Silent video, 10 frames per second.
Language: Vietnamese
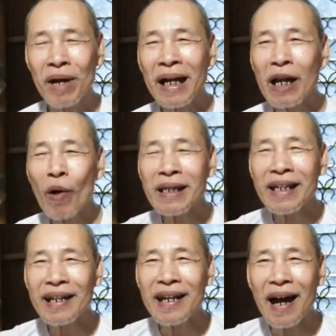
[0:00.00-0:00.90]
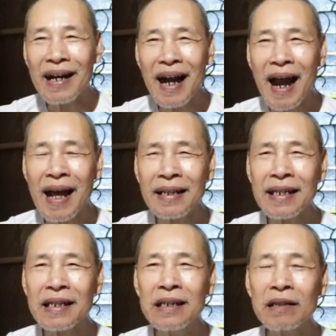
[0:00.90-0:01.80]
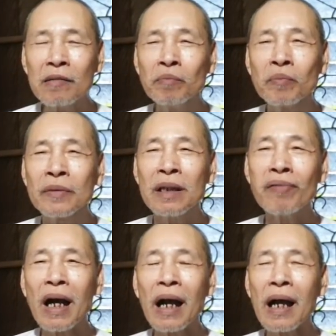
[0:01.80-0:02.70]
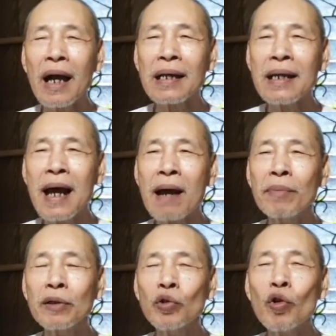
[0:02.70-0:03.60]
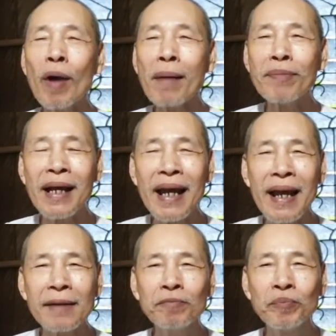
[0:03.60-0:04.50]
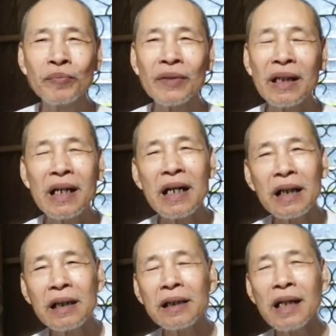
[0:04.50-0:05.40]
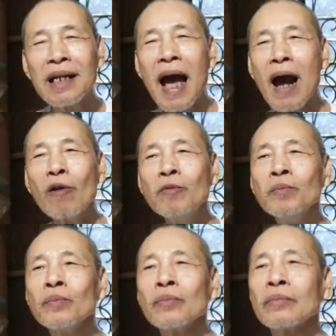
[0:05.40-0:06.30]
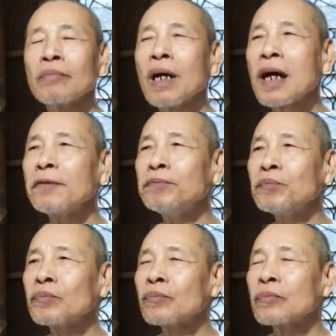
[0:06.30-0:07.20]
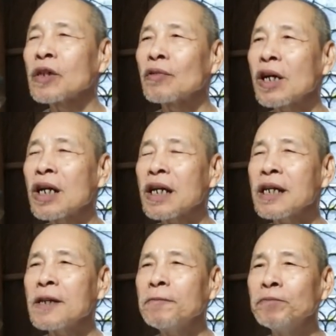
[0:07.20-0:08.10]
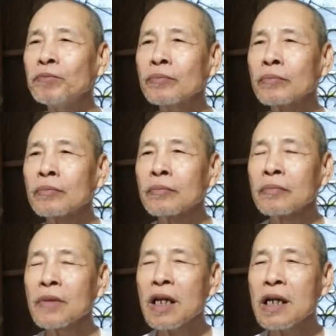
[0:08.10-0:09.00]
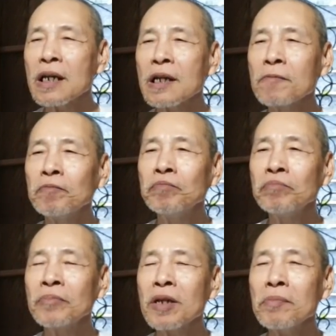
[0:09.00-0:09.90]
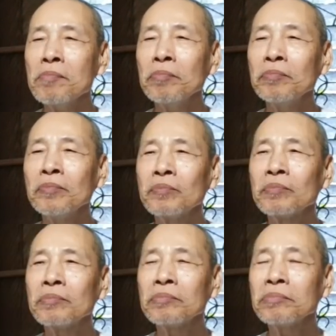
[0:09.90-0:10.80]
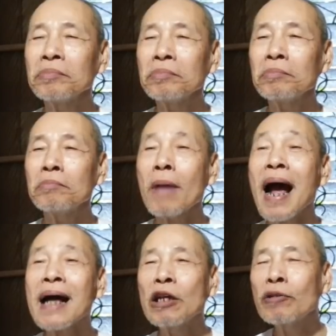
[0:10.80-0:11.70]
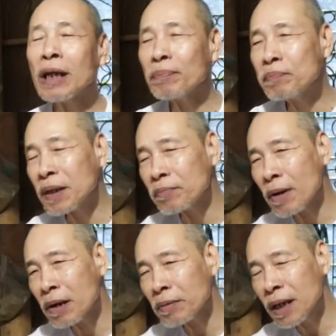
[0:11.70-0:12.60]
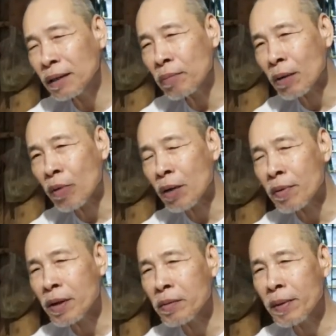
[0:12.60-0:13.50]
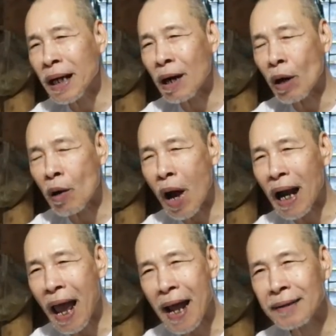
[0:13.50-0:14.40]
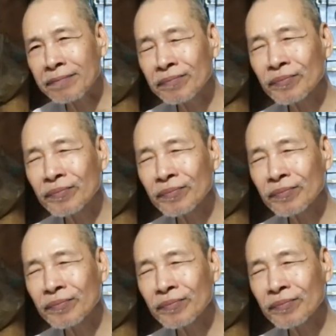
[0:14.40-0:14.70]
mà khi hoa sen nở ra thì được đức phật a di đà mà thuyết pháp cho nghe thì nó là chứng đạo mà trong đó nói nói nói ba tiểu kiếp mới được bắt bắt bắt bắt qua là hắn